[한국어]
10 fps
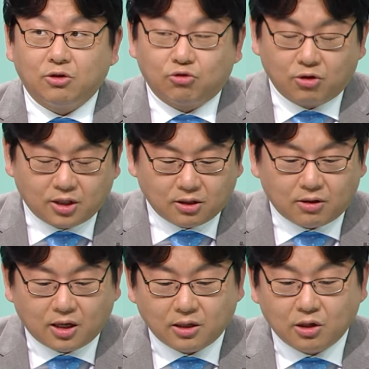
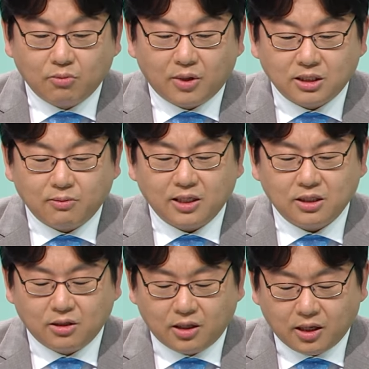줄었다더라 이런
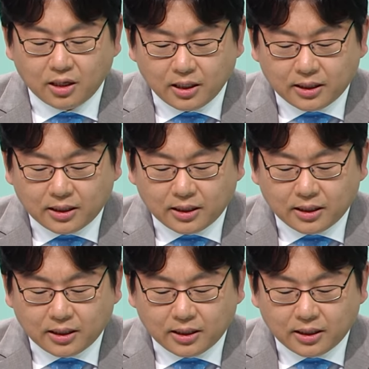말씀하시는데